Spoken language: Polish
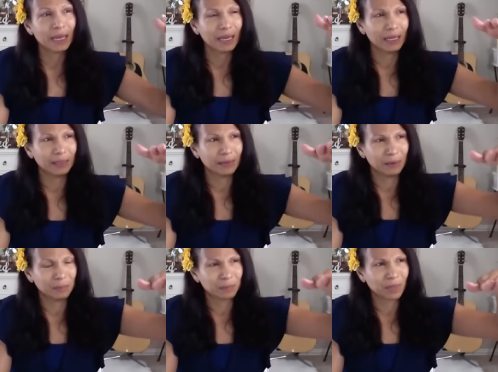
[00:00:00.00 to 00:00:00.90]
I
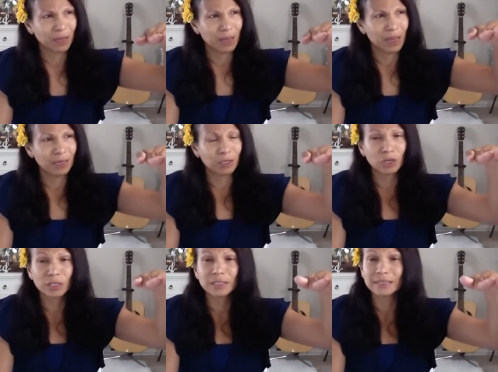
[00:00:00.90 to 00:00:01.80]
spojrzałam w dół
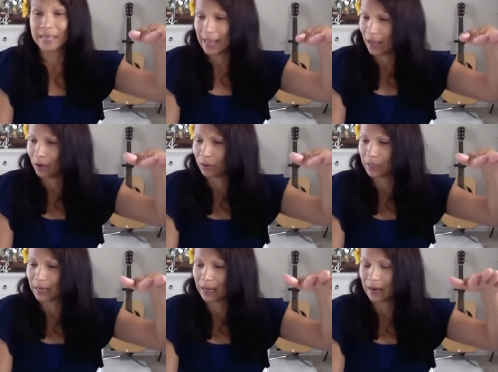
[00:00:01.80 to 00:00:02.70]
przez mój
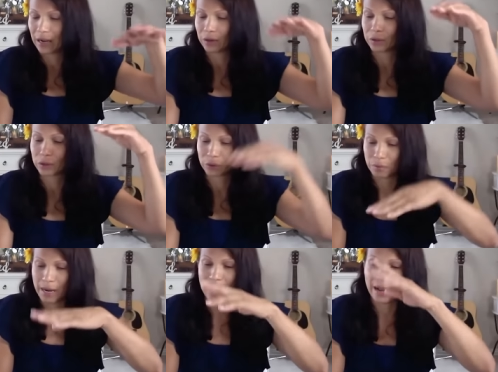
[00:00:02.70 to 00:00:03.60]
dom
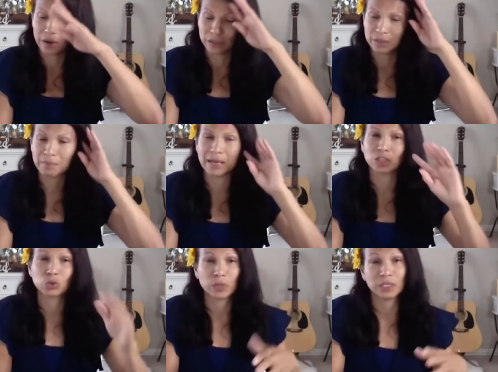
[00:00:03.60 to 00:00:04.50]
i zobaczyłam
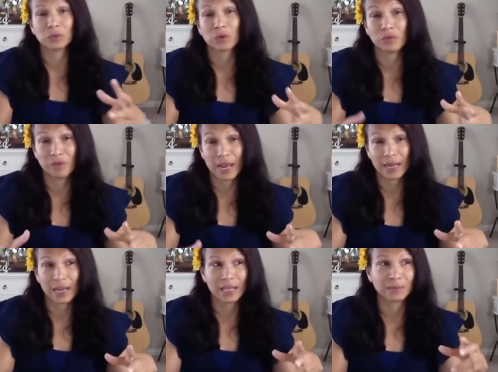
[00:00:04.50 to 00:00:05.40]
moje bliźniaki, które
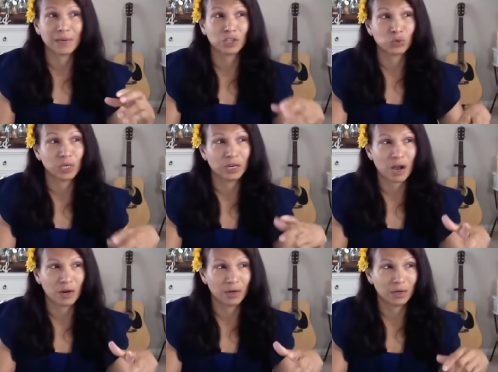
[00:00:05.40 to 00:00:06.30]
się kłóciły,
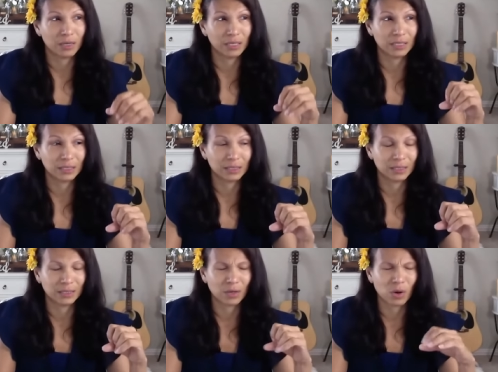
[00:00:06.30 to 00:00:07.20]
ponieważ moja córka
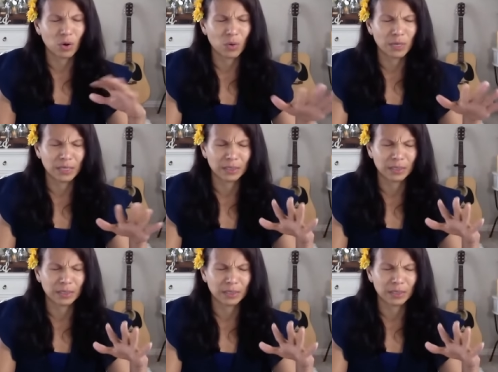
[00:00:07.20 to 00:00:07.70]
bliźniaczka